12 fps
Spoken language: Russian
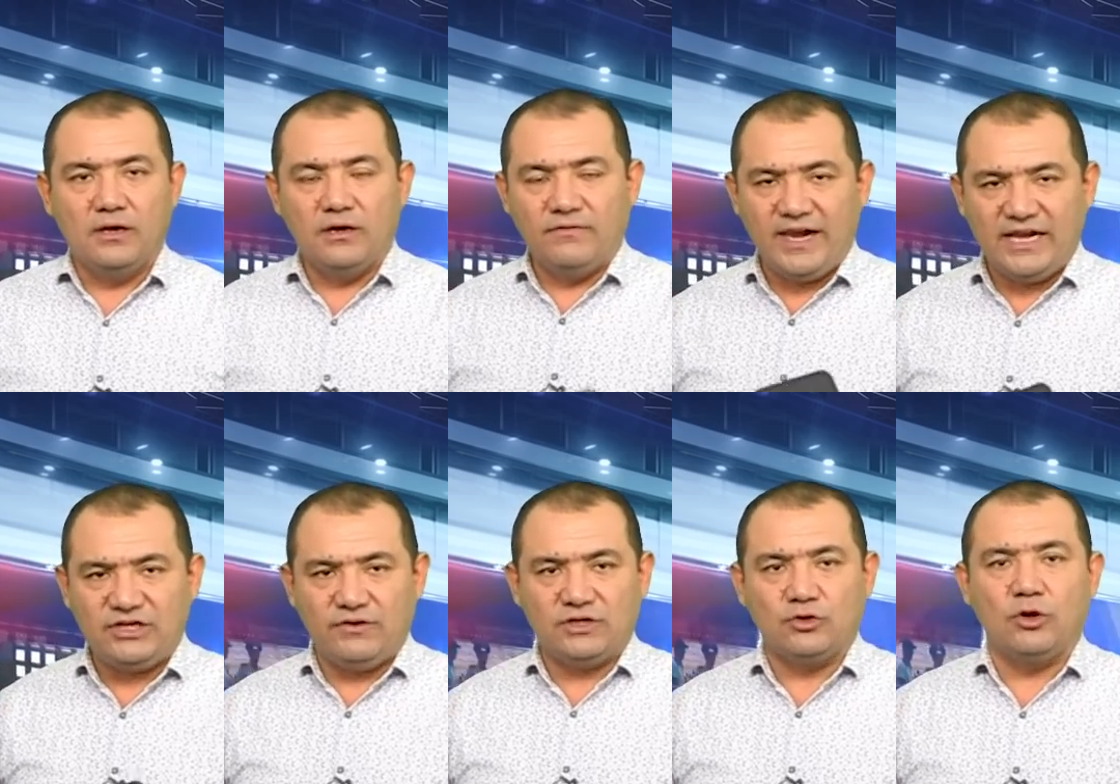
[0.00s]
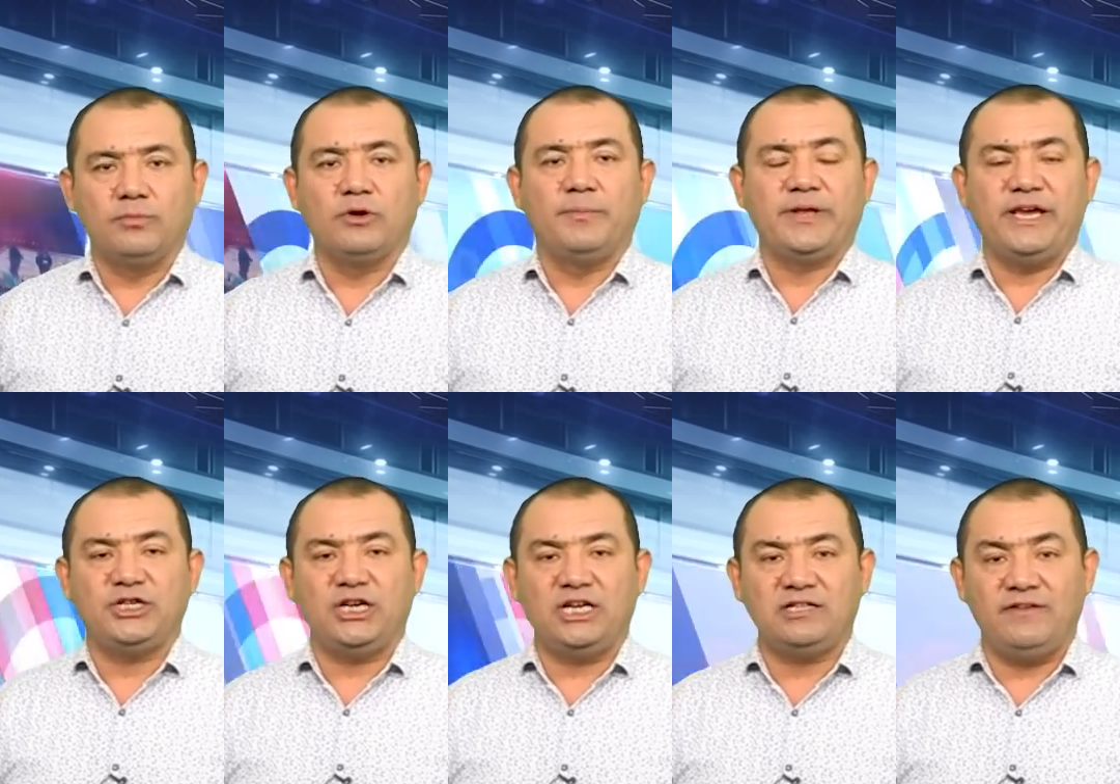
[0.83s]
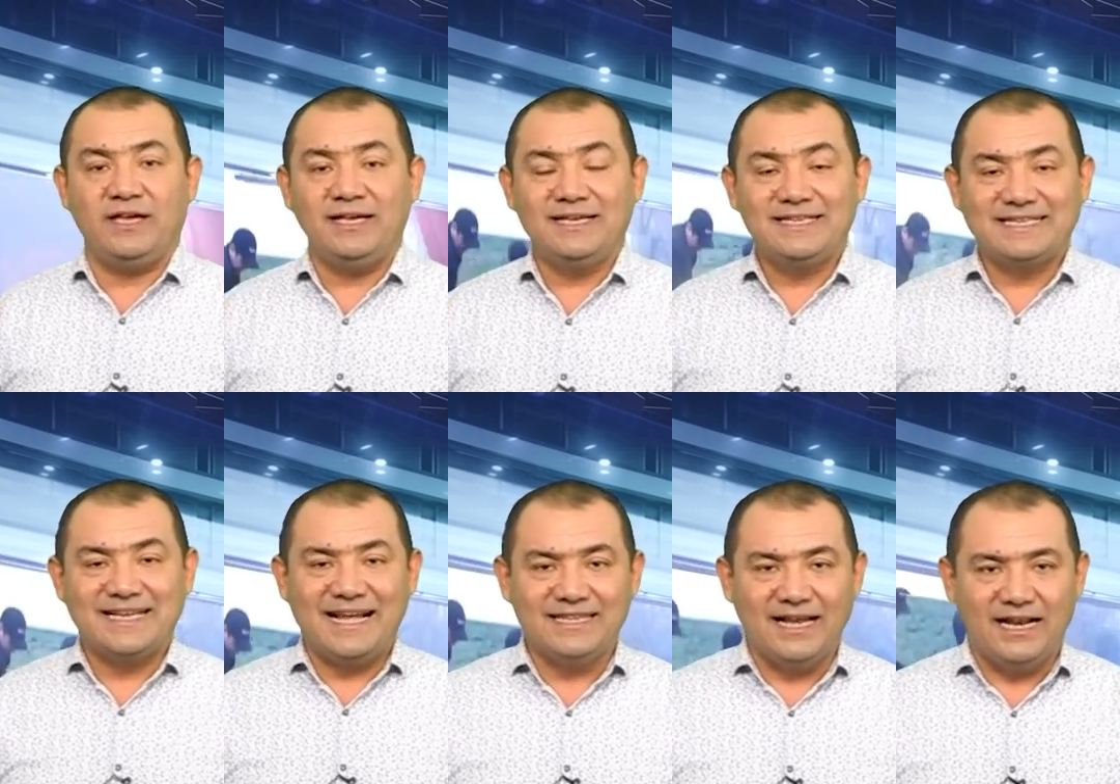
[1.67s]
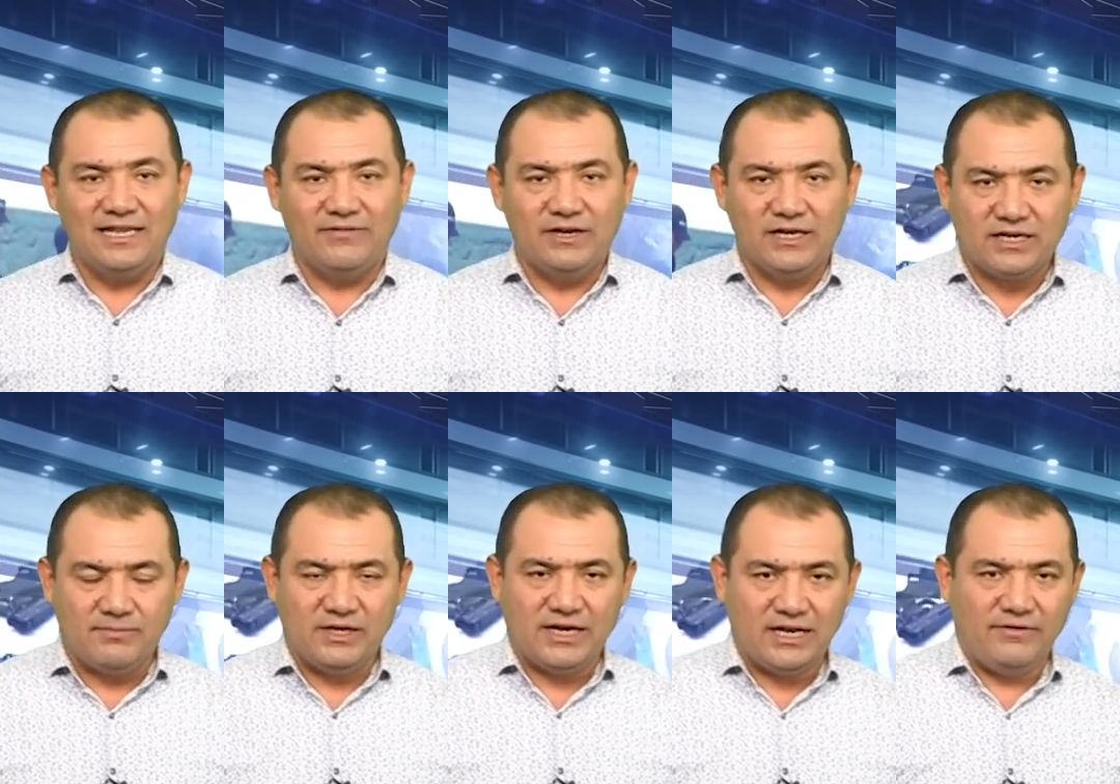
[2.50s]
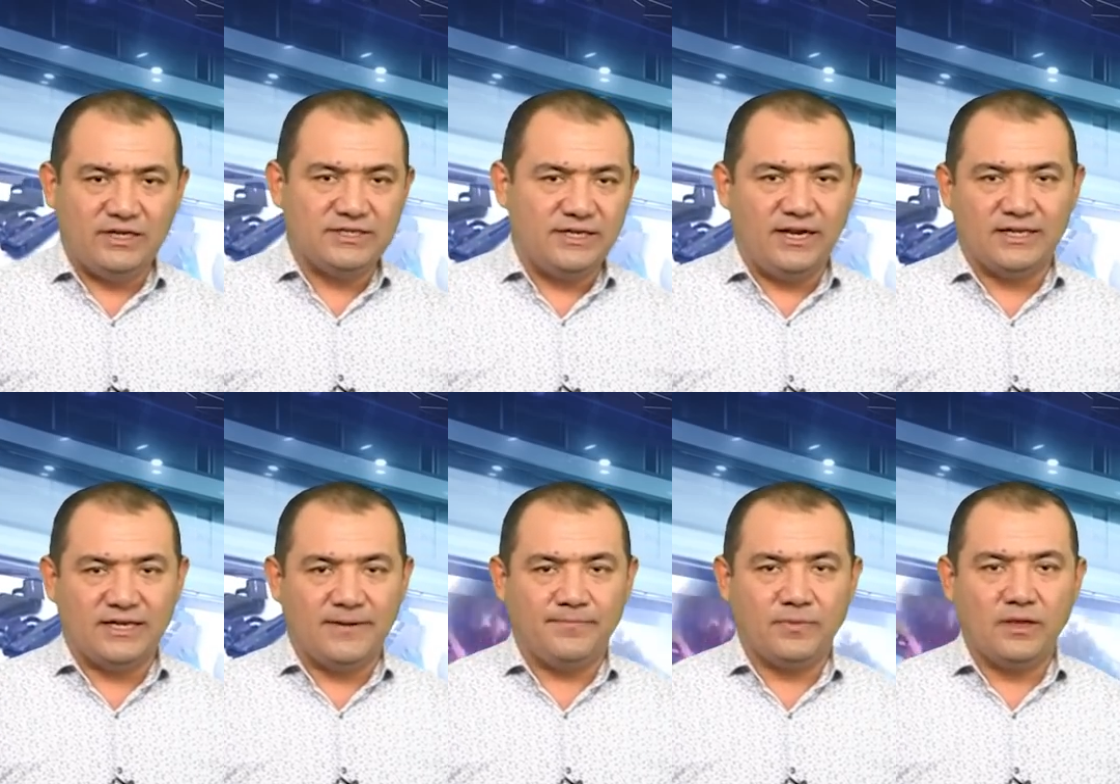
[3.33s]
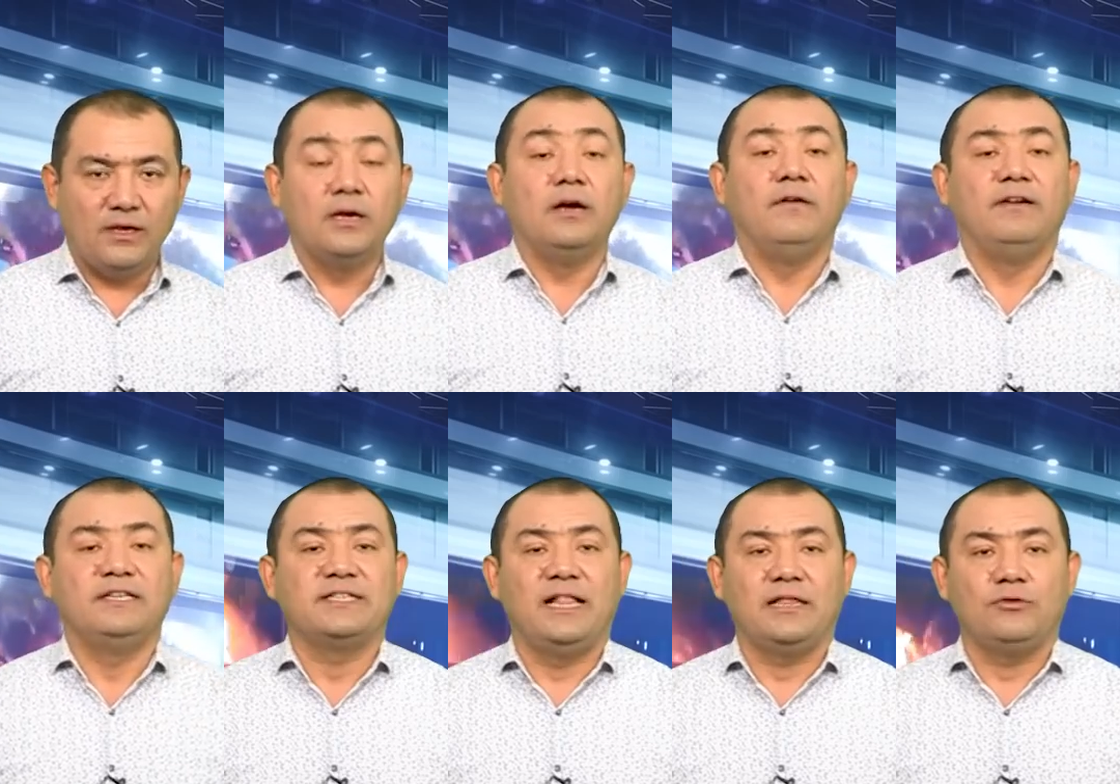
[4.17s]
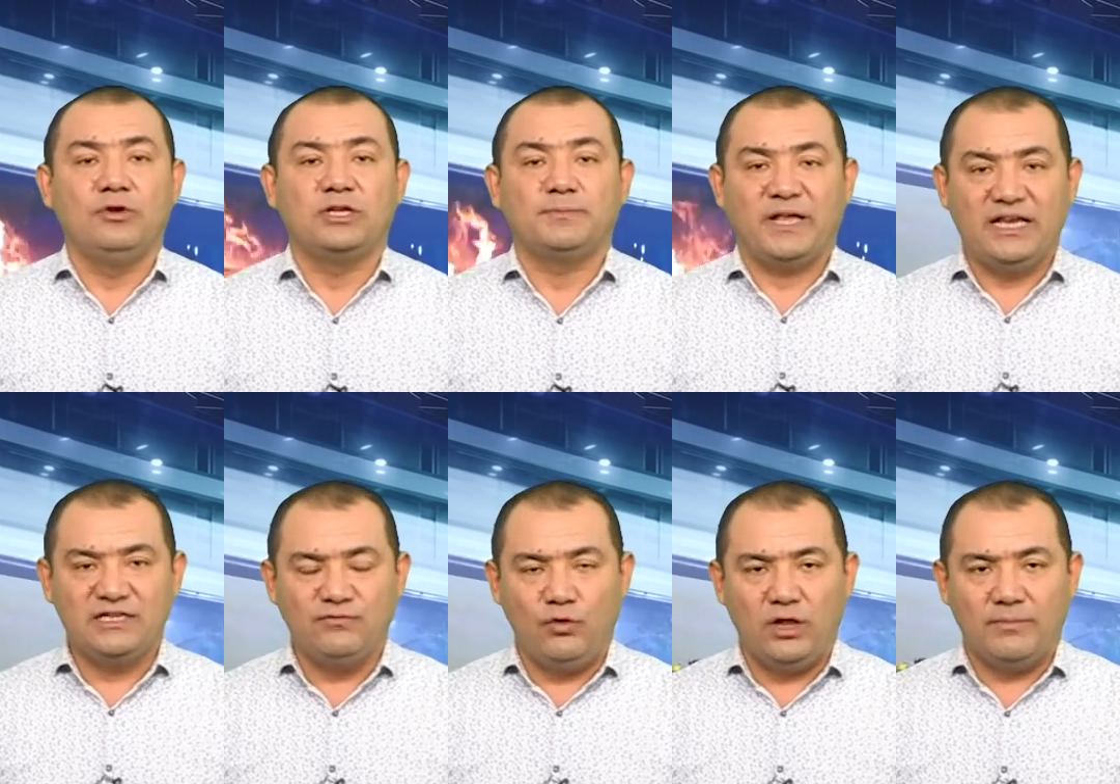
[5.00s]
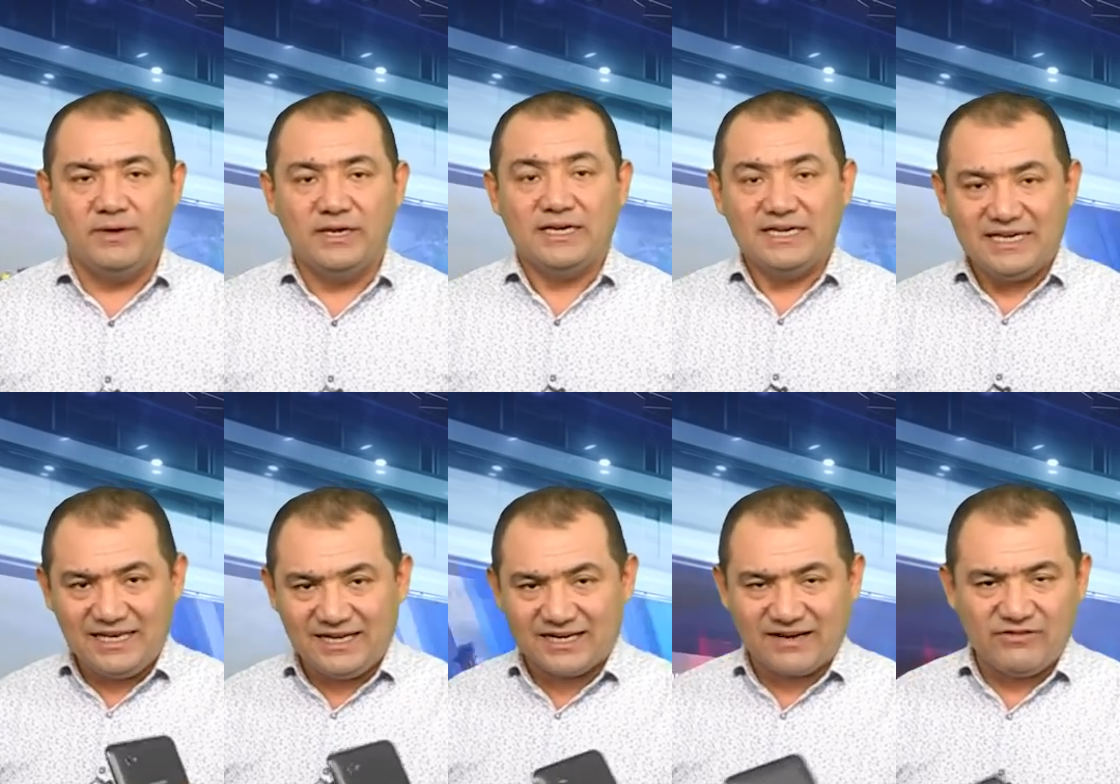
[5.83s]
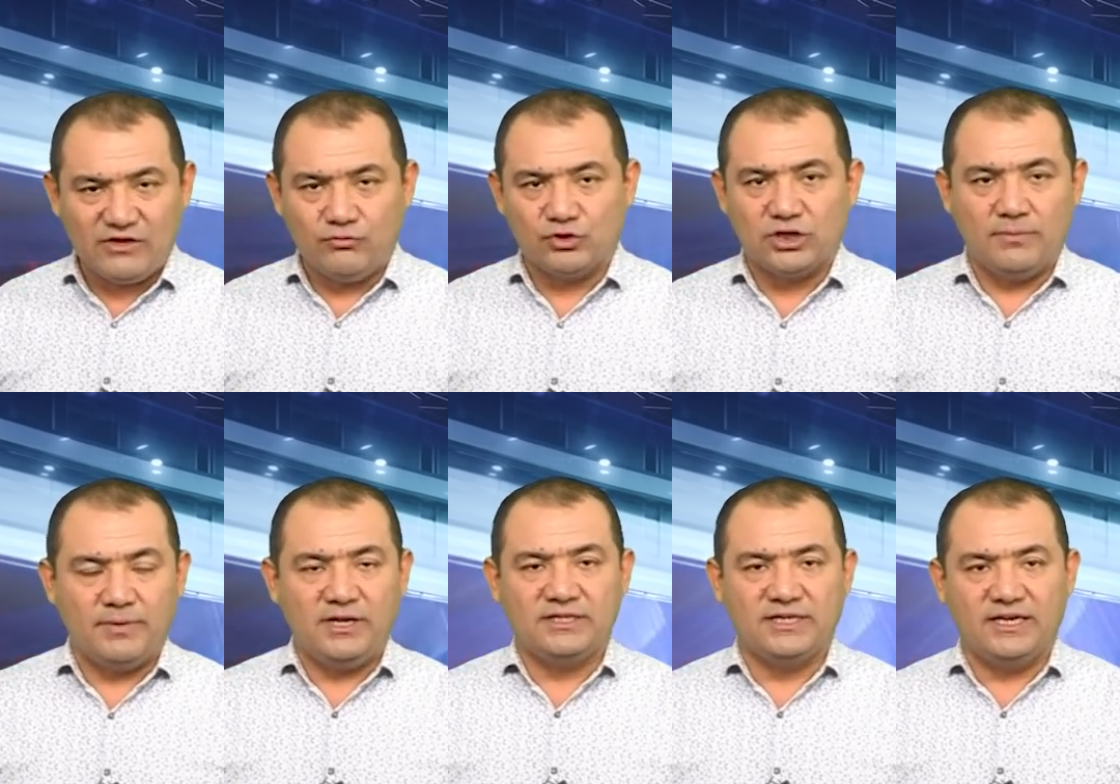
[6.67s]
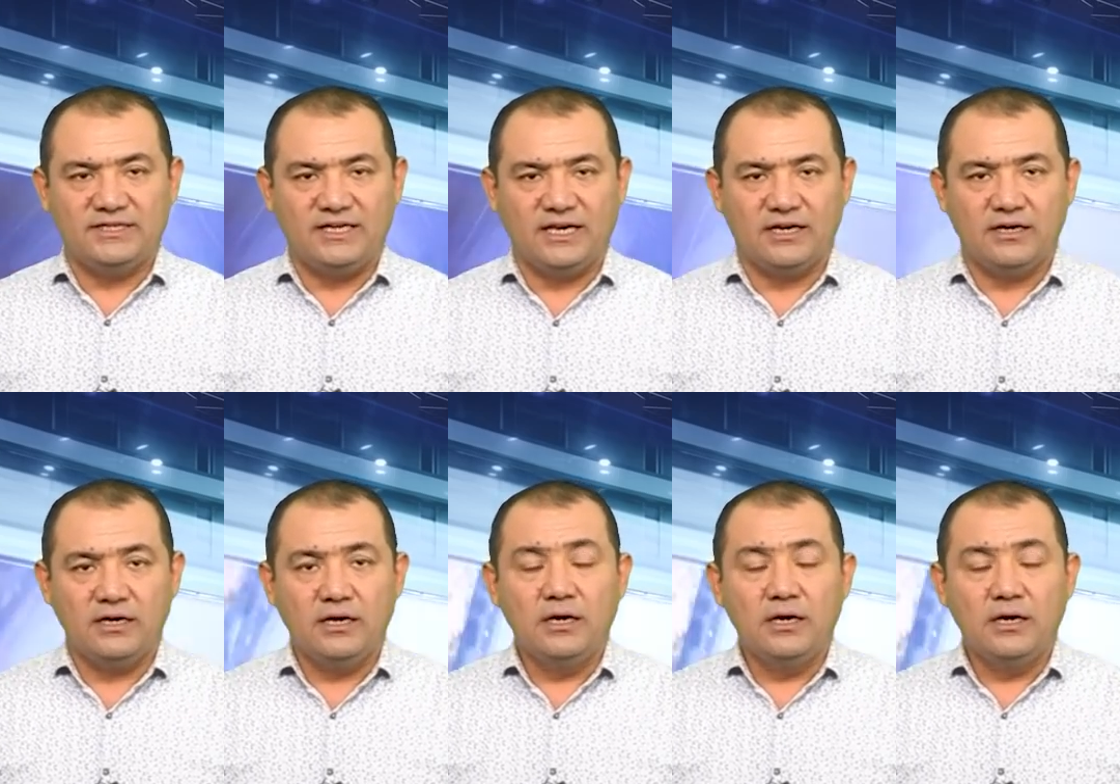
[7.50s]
Вы очевидец громкого происшествия, скандального или криминального инцидента. Вы столкнулись с произволом или равнодушием полицейских.